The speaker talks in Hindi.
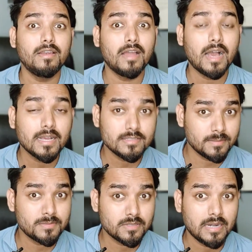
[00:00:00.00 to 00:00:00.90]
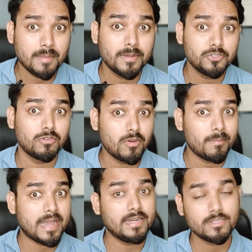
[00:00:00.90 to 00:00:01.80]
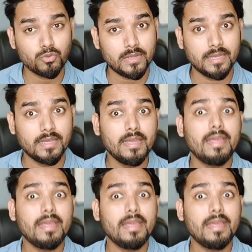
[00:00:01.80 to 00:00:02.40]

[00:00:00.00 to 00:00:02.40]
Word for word: लाख सब्सक्राइबर जो वो माइनस हो गए